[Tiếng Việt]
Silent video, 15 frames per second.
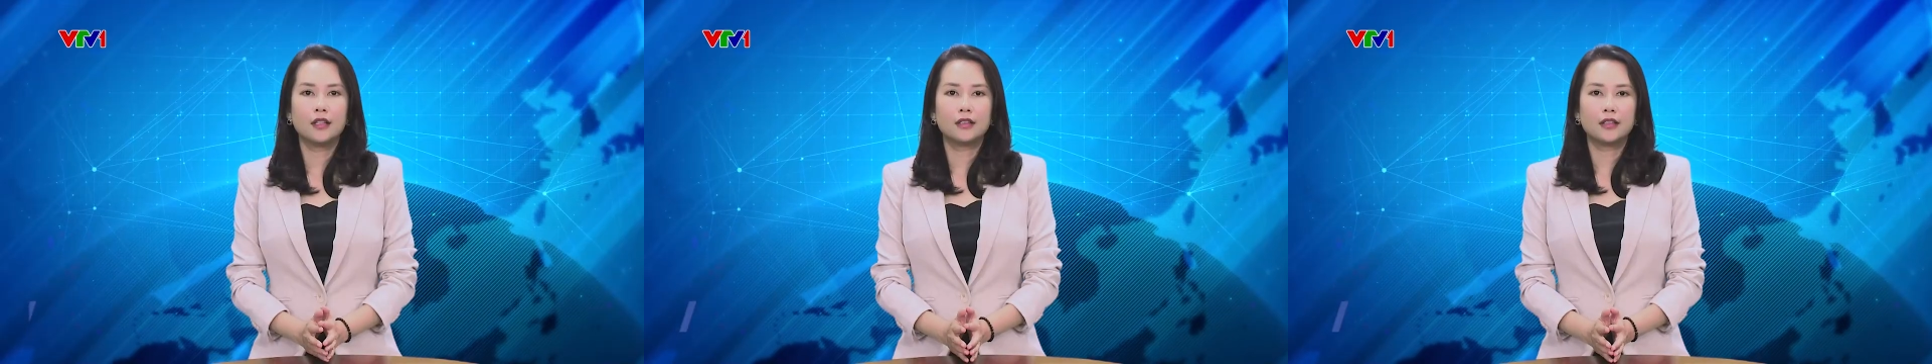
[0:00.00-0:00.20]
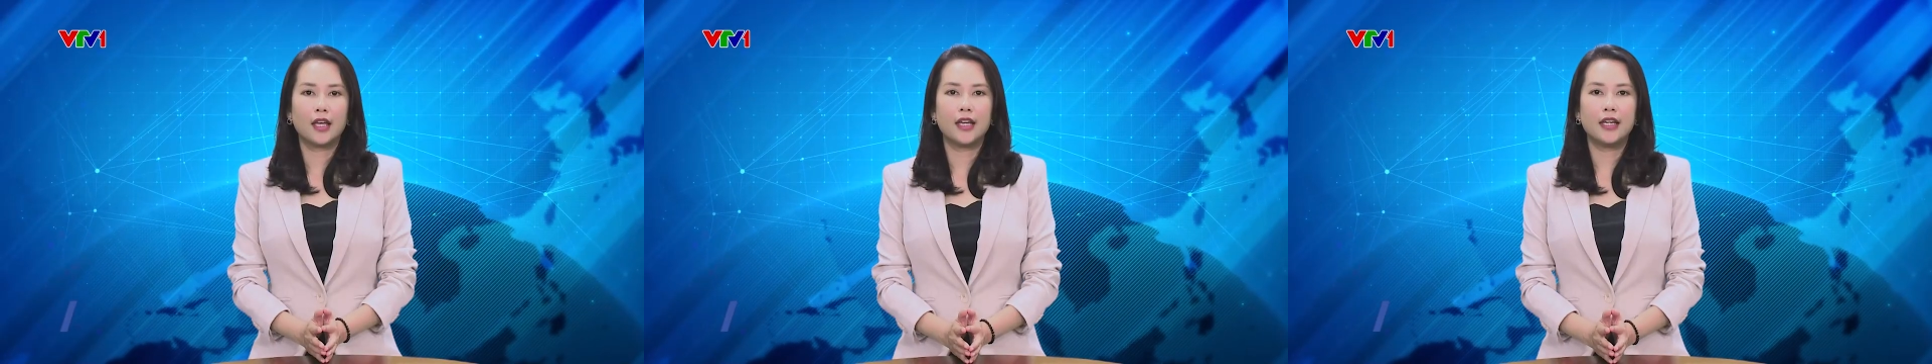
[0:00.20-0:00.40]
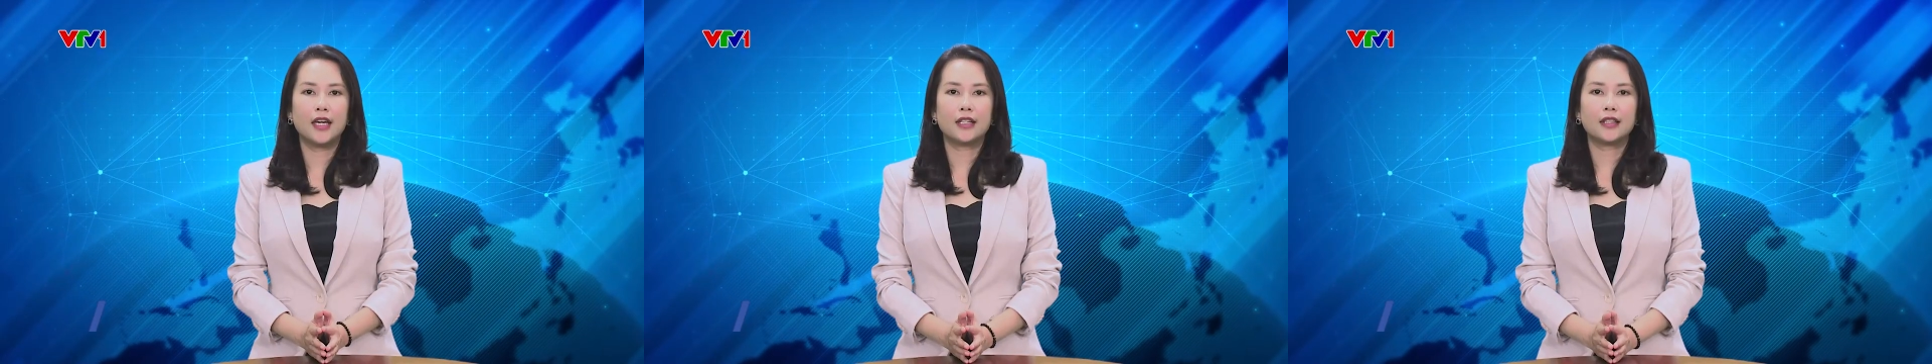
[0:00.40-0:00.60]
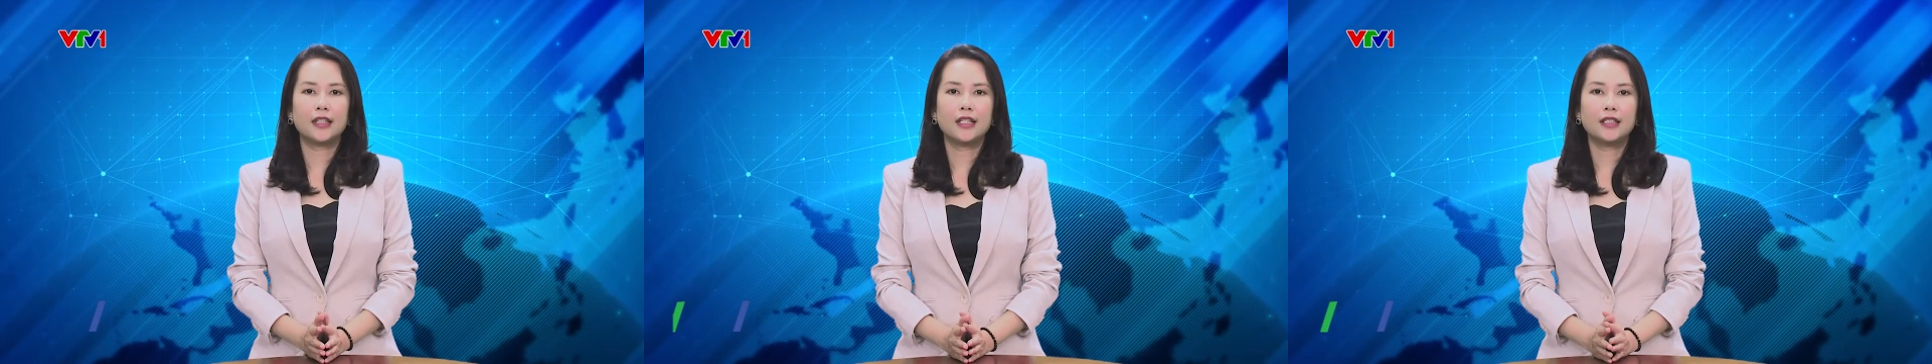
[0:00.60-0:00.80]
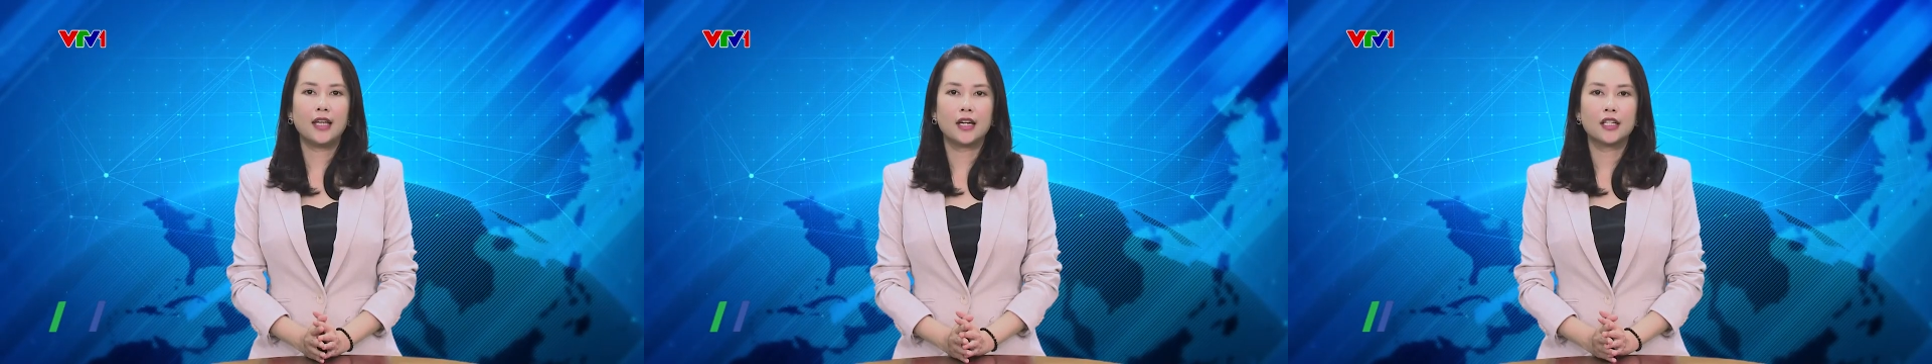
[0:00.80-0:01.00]
thể hiện
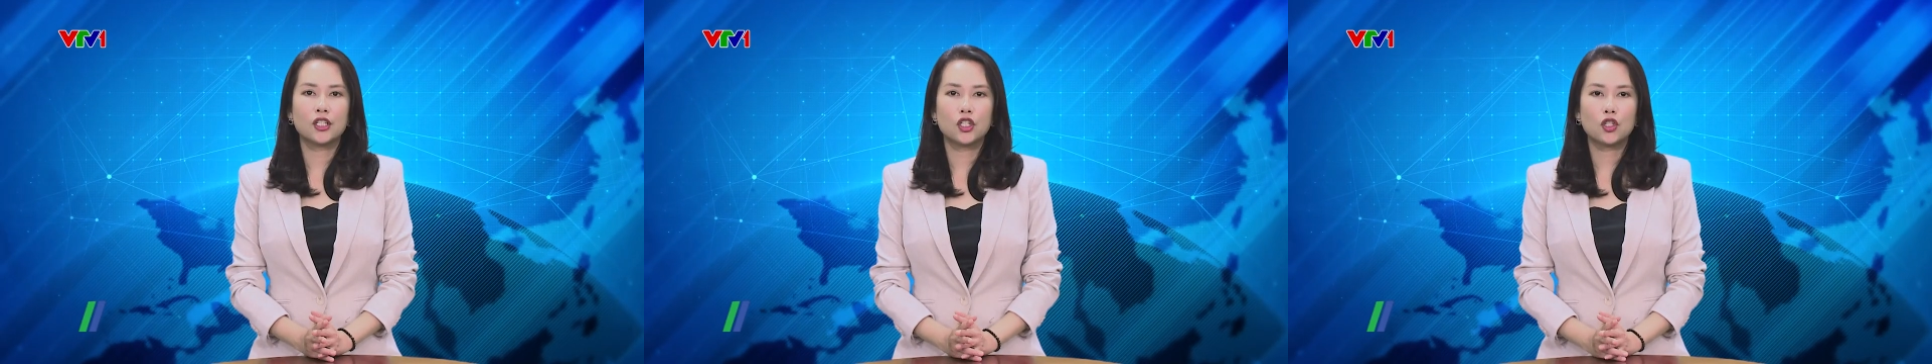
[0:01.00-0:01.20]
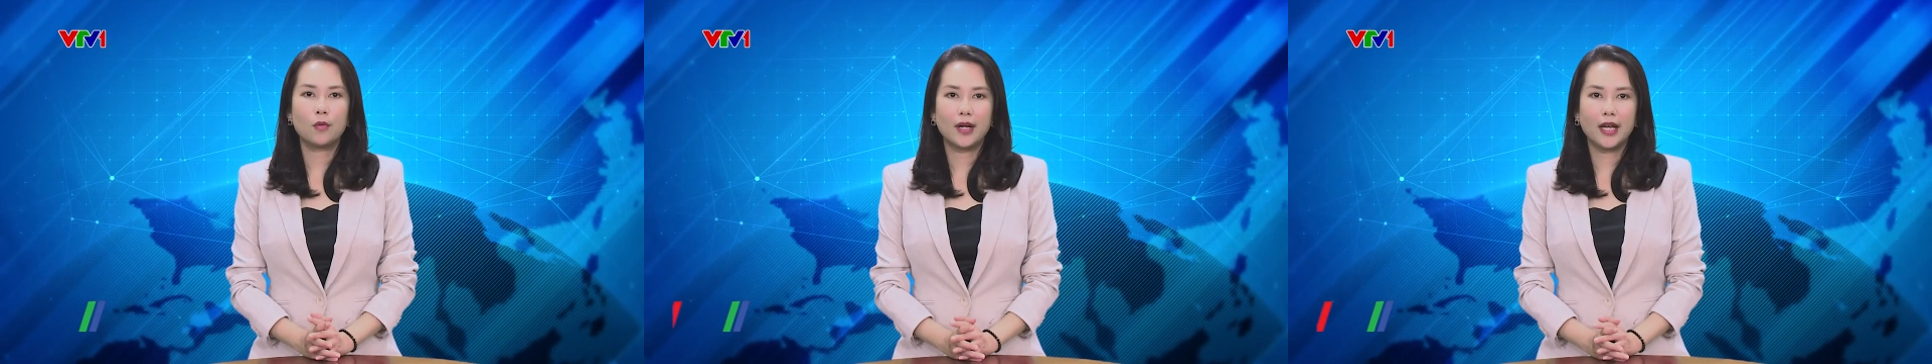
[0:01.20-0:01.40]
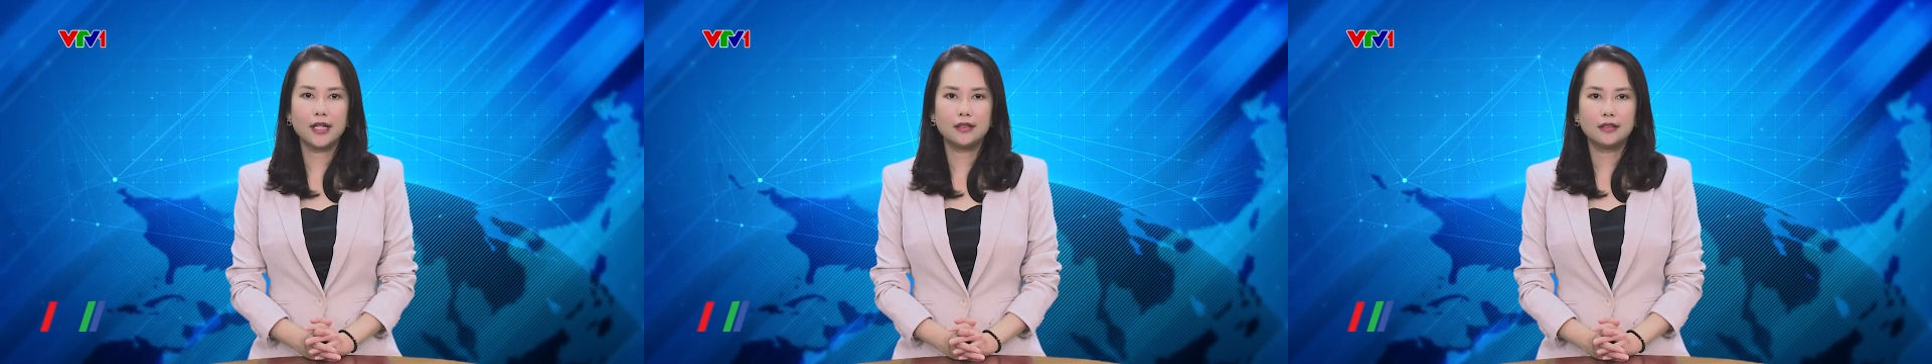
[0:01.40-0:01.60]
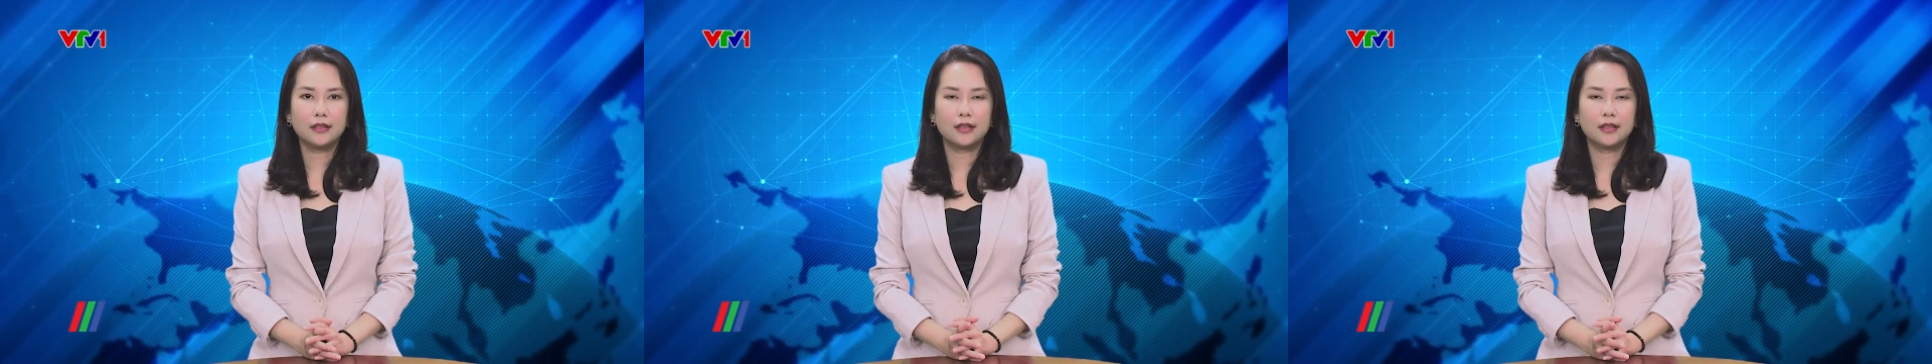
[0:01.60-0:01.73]
tinh thần sung kích,